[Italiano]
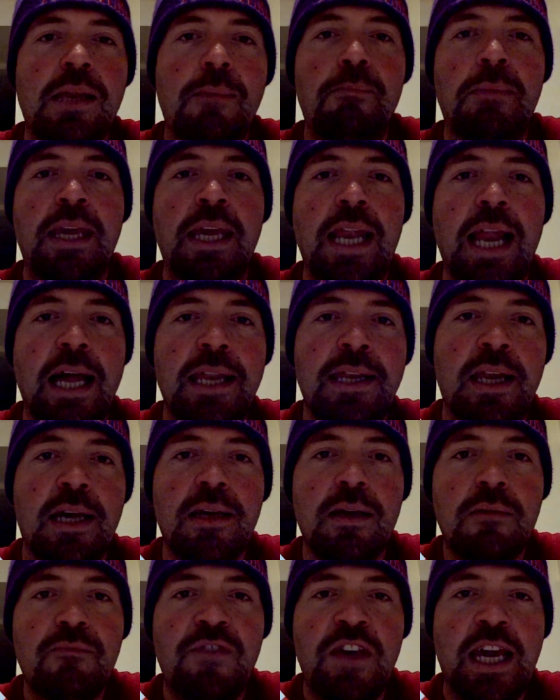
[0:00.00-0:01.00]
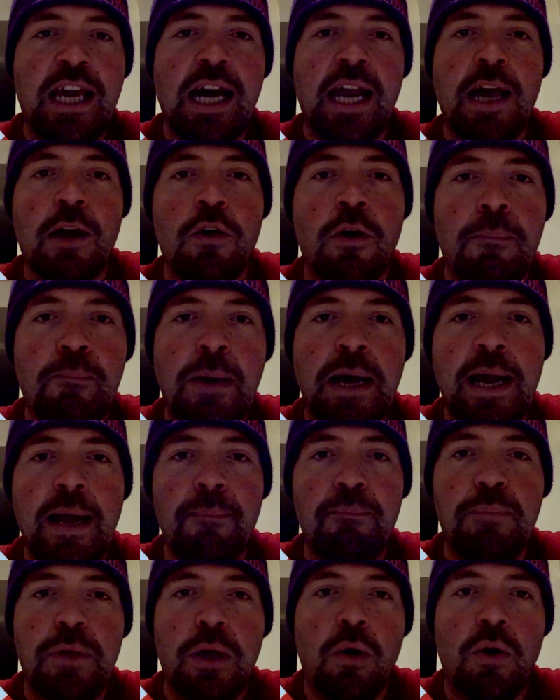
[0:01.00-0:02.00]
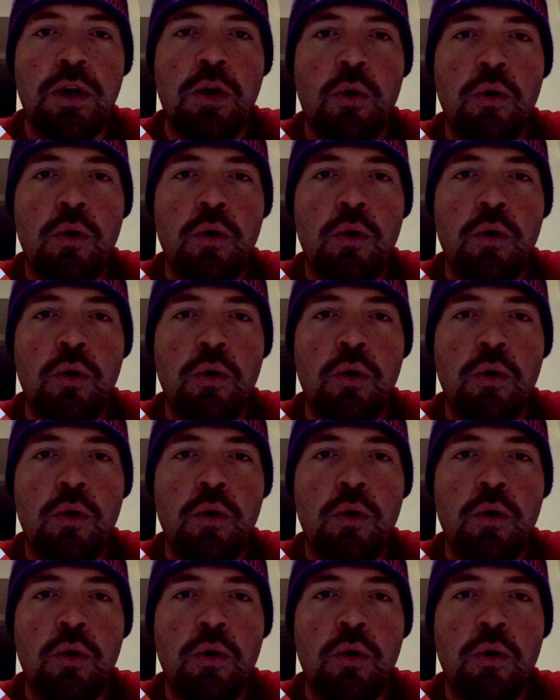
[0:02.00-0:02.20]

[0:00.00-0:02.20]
Milan vinca la Coppa Campione o